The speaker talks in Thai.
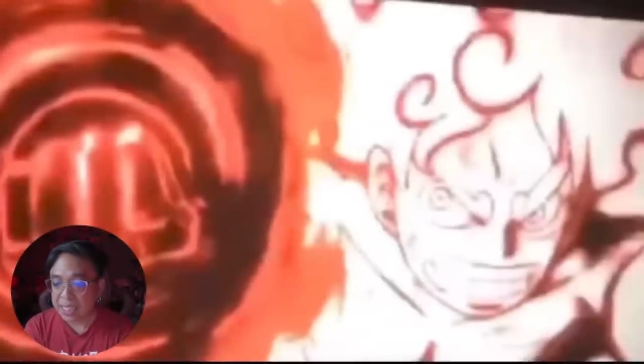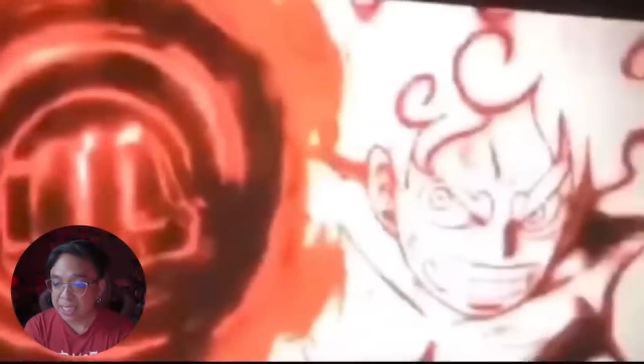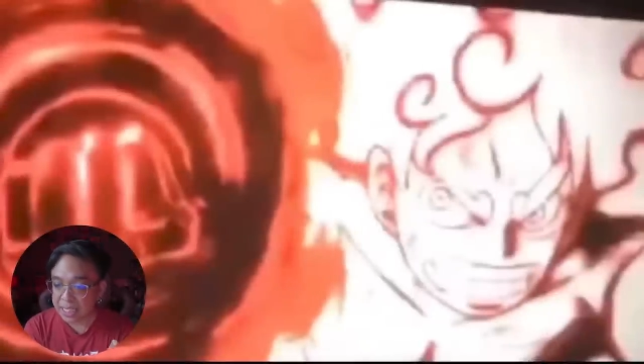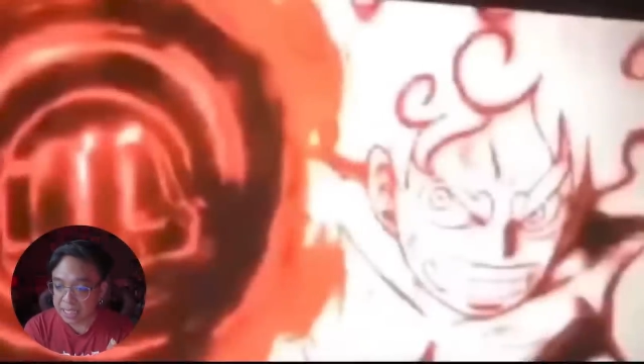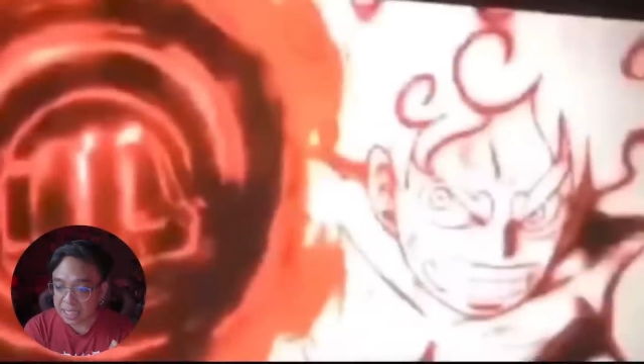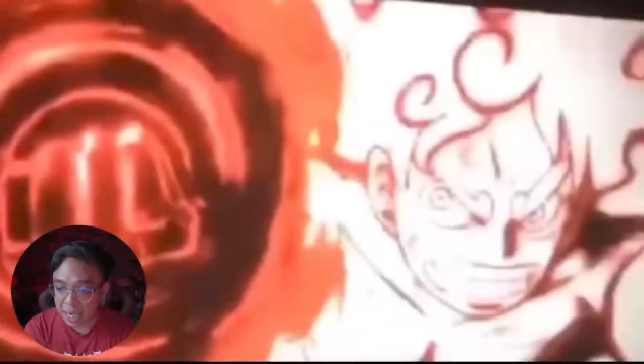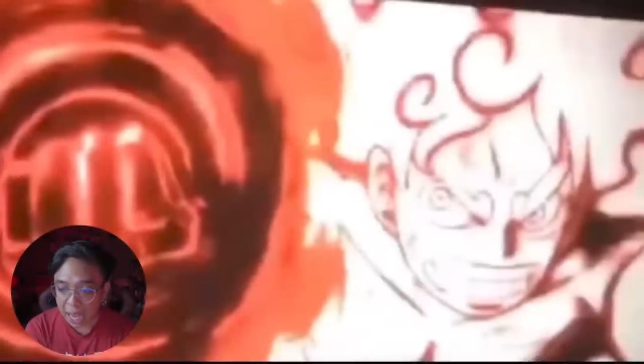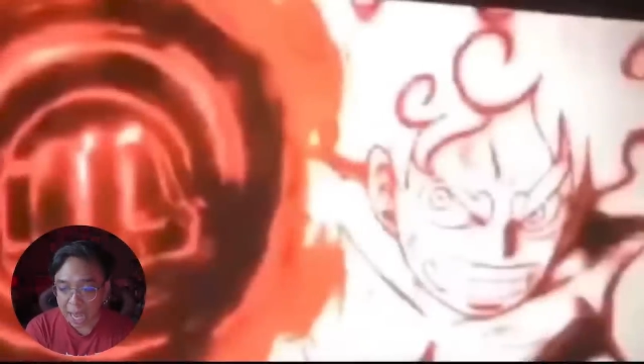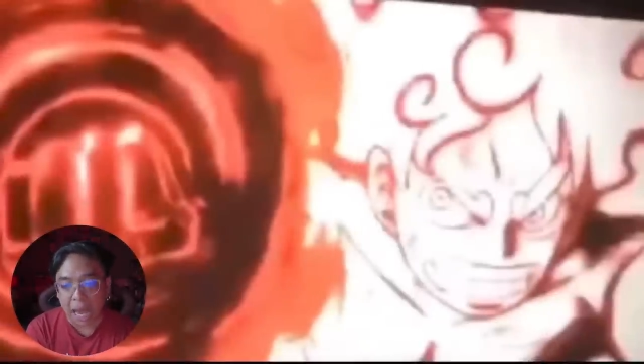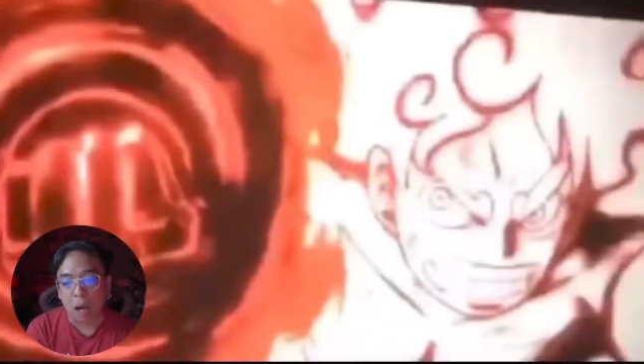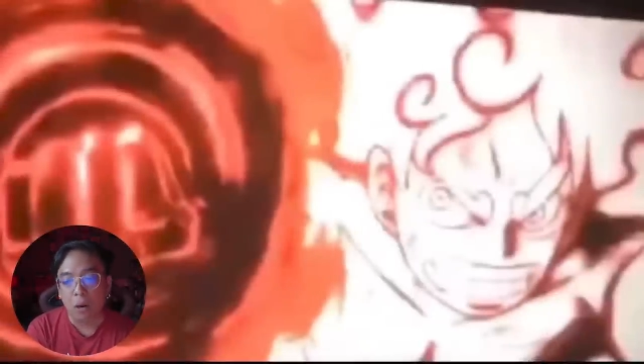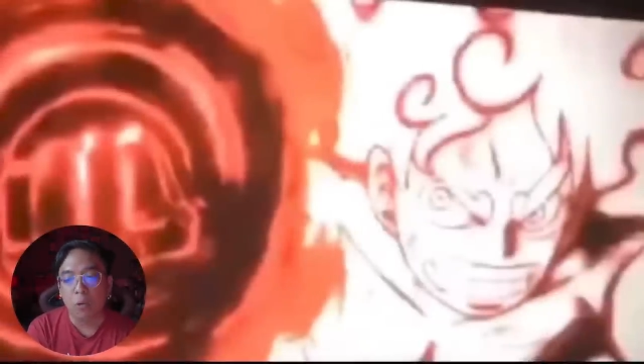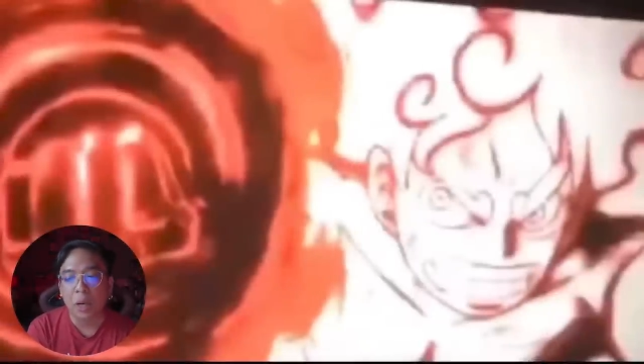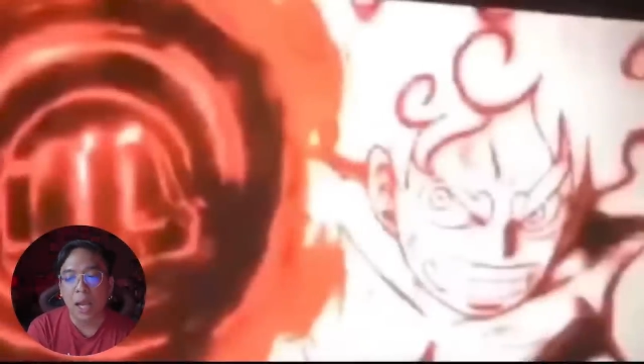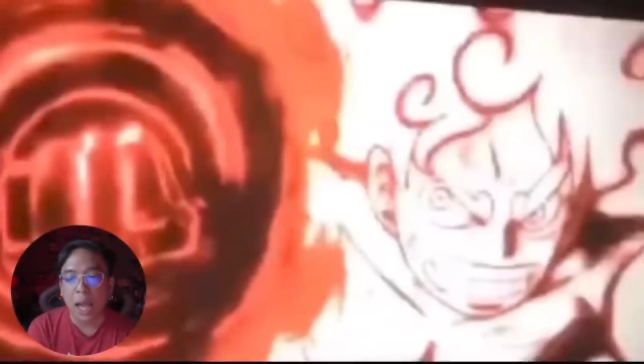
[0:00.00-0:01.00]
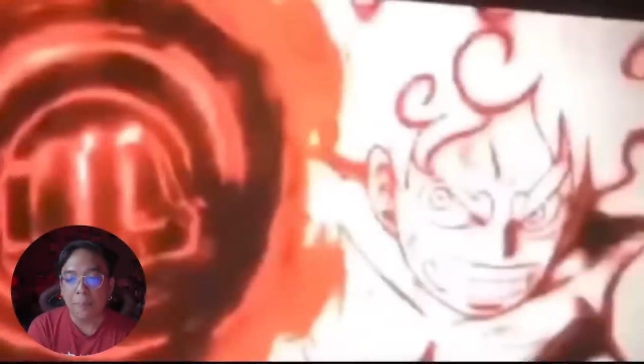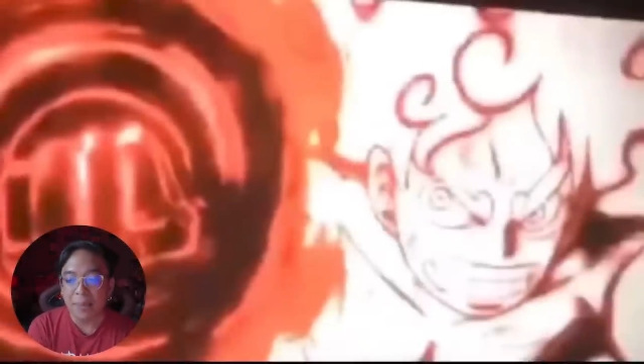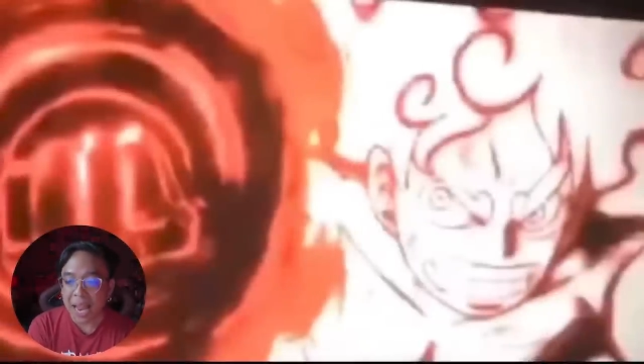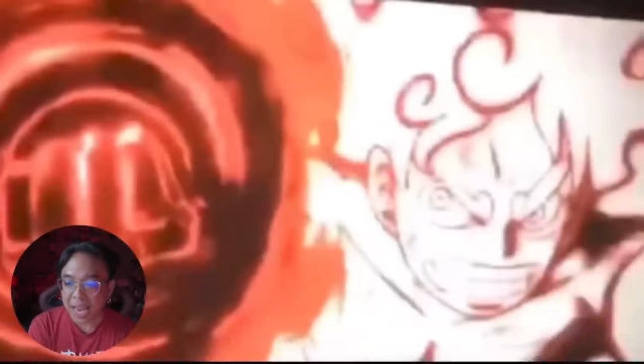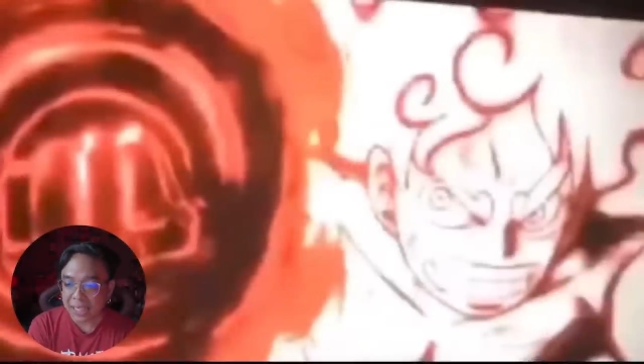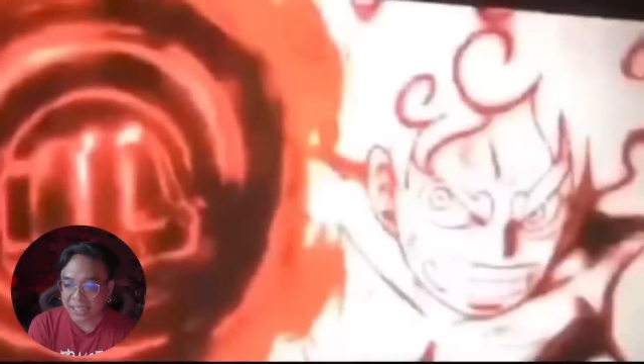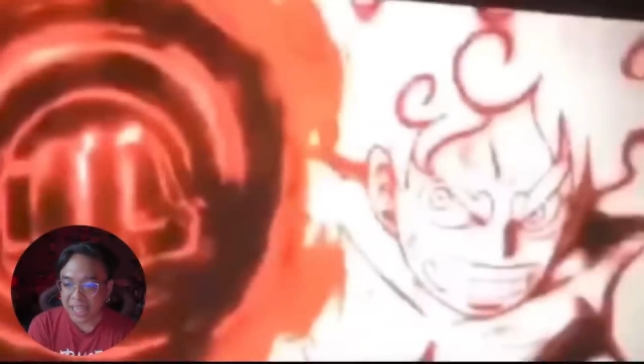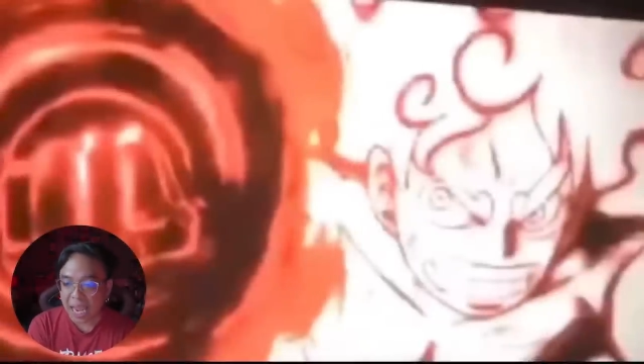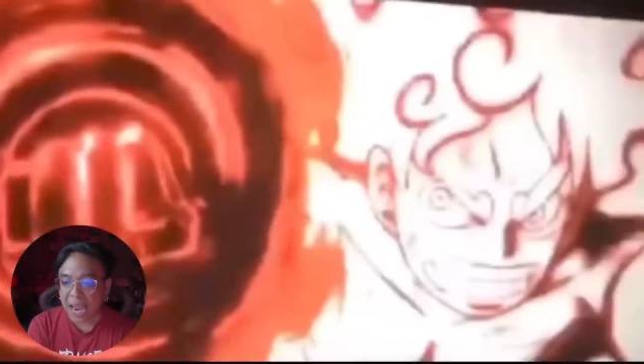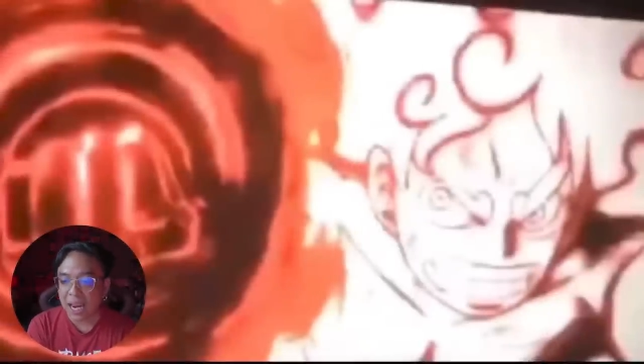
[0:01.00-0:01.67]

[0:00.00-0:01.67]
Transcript: สีขาวนะครับ และแช